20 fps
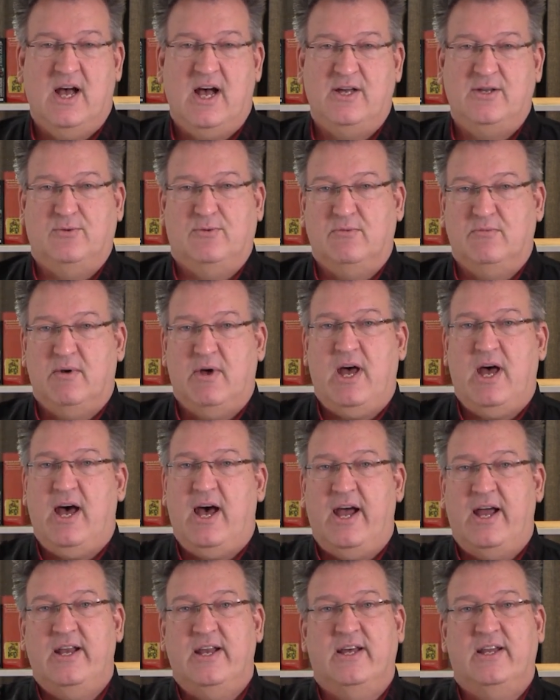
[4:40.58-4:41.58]
Also
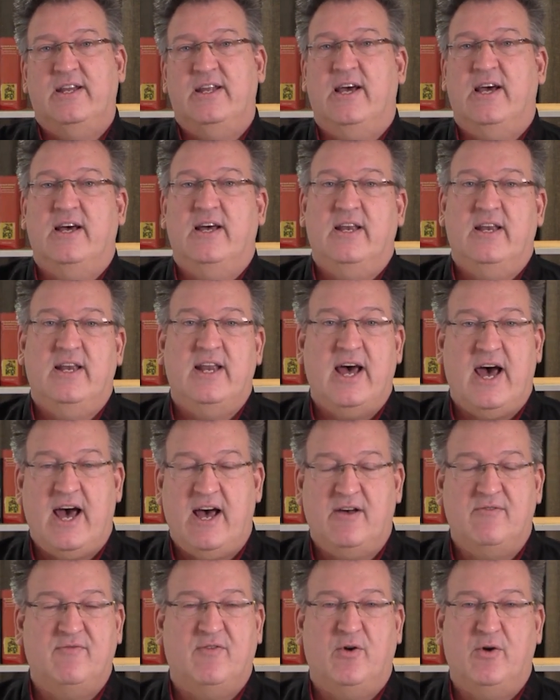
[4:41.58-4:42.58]
einer der
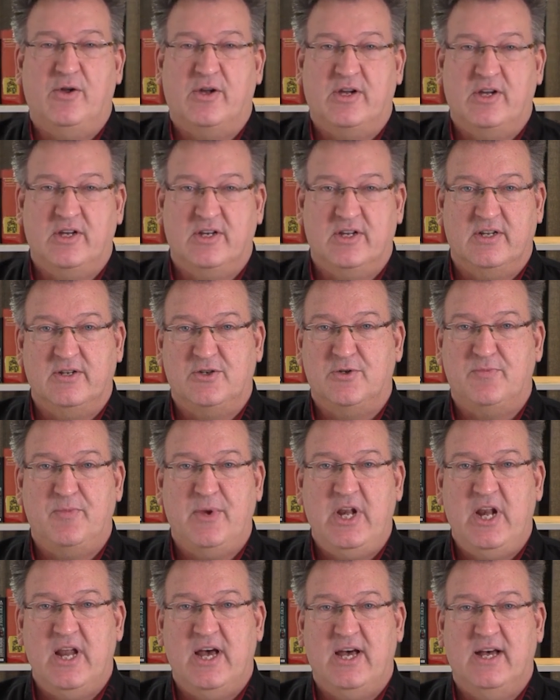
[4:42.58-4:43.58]
nachfolgenden
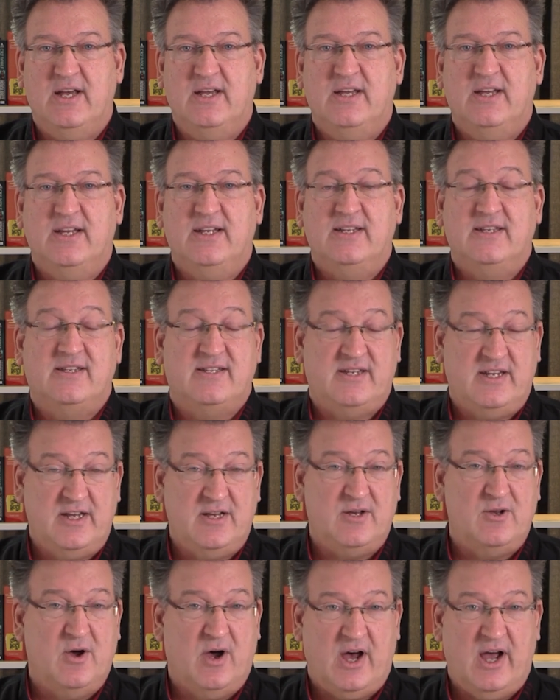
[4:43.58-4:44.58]
Spieler
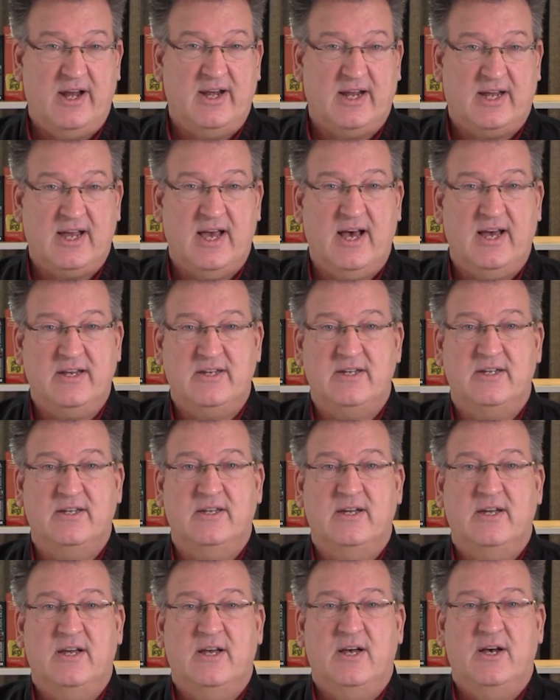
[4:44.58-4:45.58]
zieht noch eine
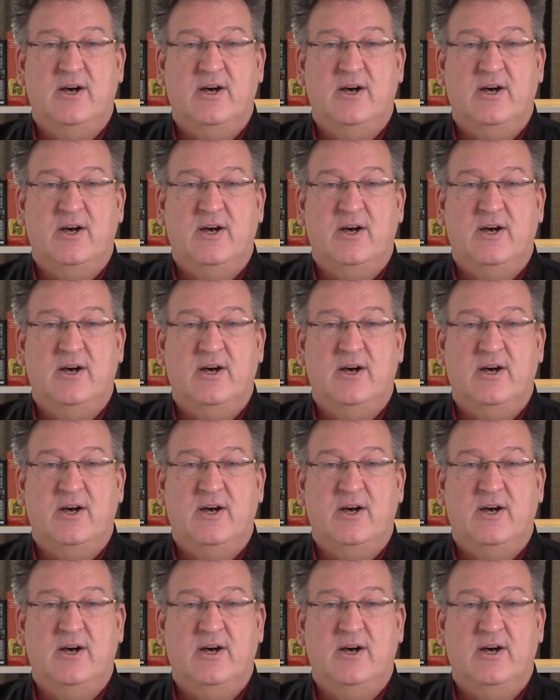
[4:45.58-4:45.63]
Karte.